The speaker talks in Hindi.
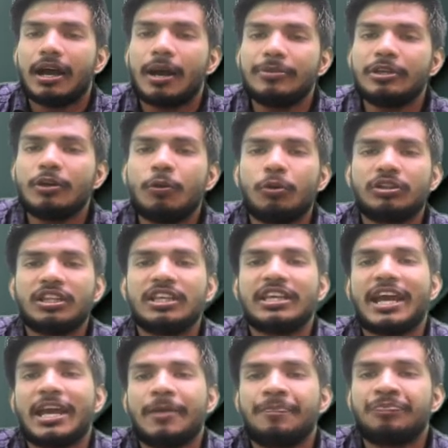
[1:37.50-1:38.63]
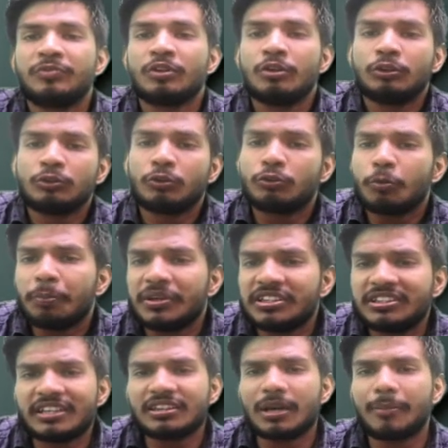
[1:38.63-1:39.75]
अब ये होती क्या है दोस्तों
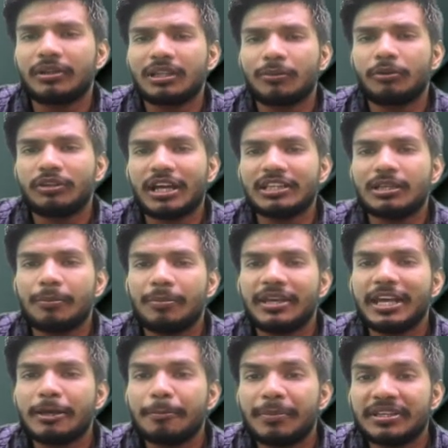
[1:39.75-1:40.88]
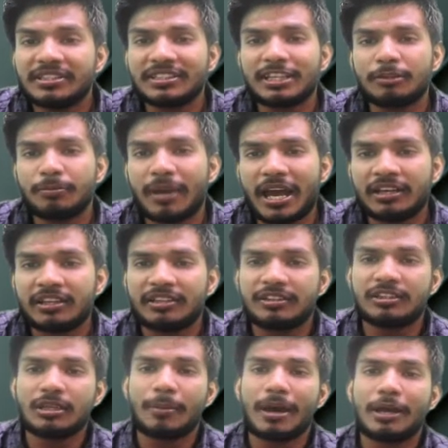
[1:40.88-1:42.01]
बिजनेस का मतलब होता है जब भी एक बिजनेसमैन
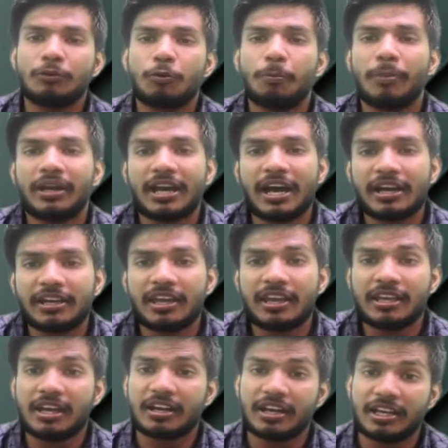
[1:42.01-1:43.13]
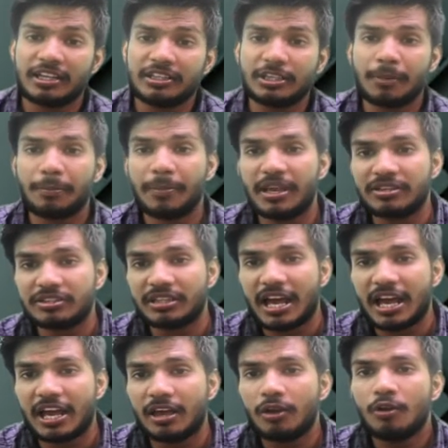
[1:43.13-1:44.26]
किसी सामान को बना के या खरीद के बेचता
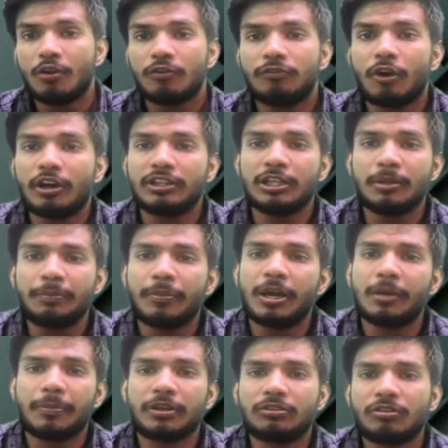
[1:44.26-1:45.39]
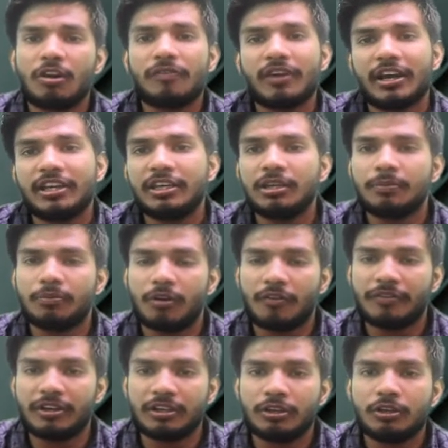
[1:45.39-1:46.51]
है फॉर दी पर्पस ऑफ अर्निंग
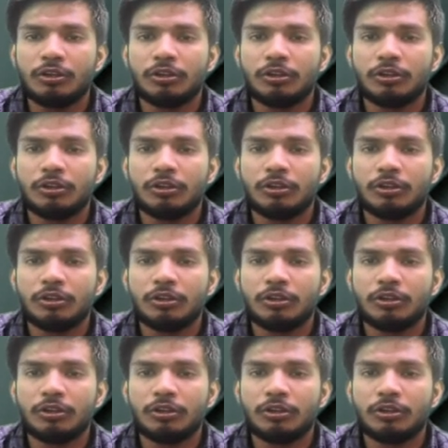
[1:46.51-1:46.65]
प्रॉफिट